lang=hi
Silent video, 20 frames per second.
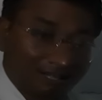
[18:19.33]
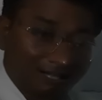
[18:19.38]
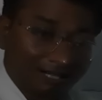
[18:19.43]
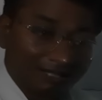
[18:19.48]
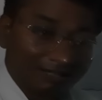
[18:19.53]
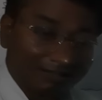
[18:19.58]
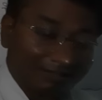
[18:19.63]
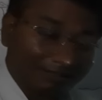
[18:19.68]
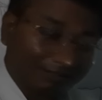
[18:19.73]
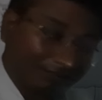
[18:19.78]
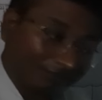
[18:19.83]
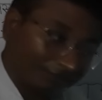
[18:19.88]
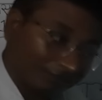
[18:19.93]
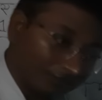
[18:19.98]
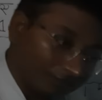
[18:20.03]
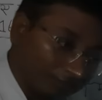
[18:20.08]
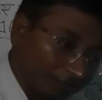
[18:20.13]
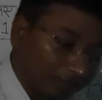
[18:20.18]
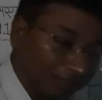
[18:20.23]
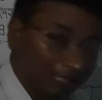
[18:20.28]
का
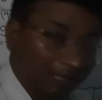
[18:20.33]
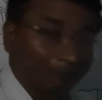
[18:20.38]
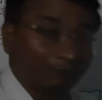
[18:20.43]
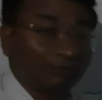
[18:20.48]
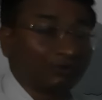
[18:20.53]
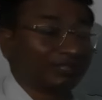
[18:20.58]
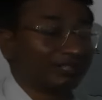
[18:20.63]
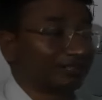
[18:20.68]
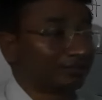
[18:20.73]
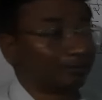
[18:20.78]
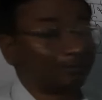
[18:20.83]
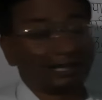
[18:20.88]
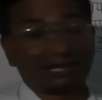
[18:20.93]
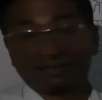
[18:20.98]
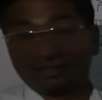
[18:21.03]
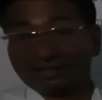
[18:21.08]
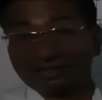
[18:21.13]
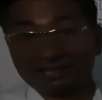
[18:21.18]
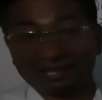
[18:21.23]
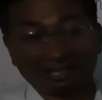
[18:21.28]
नहीं था मुझे इस
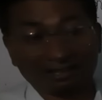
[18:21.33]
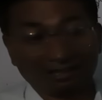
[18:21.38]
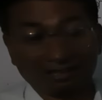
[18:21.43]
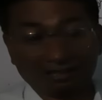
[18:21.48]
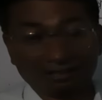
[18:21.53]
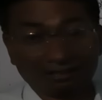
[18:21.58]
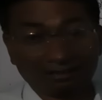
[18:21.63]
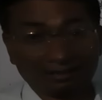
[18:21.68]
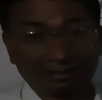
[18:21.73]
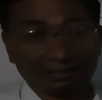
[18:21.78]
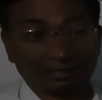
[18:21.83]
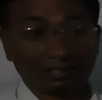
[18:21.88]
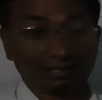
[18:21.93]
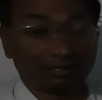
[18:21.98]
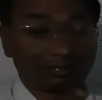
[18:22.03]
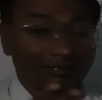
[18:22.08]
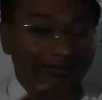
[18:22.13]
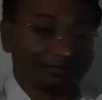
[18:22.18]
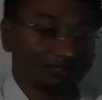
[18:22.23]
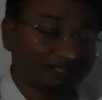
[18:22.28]
बात की जानकारी नहीं थी
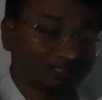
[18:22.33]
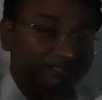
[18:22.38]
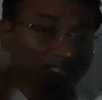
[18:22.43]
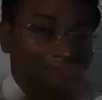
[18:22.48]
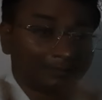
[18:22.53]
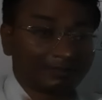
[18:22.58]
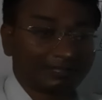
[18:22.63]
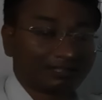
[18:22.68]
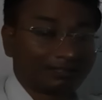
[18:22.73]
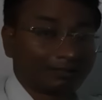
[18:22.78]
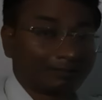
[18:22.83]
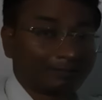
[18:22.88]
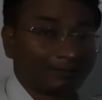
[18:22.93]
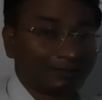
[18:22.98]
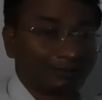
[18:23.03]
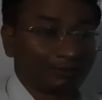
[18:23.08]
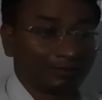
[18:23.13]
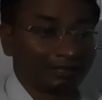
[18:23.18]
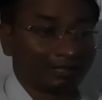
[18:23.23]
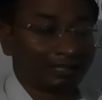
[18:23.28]
अगर नहीं साबित कर
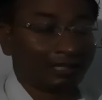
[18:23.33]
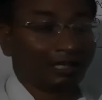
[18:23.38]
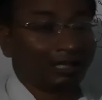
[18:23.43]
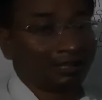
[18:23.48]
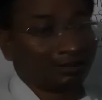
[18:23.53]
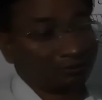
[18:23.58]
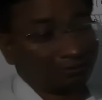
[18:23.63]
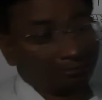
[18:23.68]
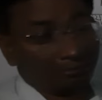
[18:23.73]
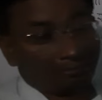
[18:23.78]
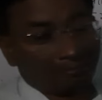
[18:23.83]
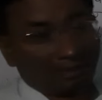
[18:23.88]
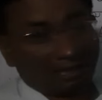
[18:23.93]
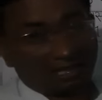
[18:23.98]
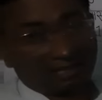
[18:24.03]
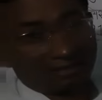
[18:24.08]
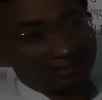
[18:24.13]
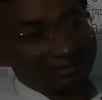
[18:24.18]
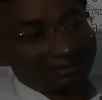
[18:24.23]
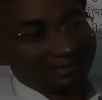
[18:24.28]
पाओगे तो
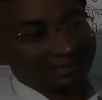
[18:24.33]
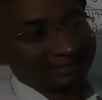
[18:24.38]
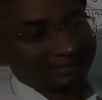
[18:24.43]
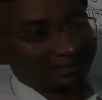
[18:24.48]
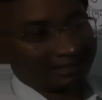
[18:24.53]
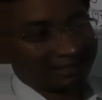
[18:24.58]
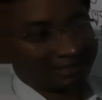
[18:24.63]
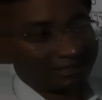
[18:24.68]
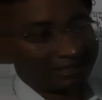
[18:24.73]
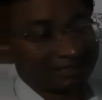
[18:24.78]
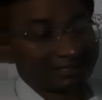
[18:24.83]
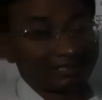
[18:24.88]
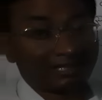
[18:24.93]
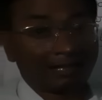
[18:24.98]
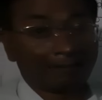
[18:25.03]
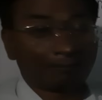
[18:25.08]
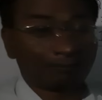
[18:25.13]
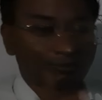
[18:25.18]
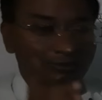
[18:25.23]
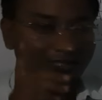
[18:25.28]
मान लिया जाएगा कि
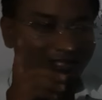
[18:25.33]
आपको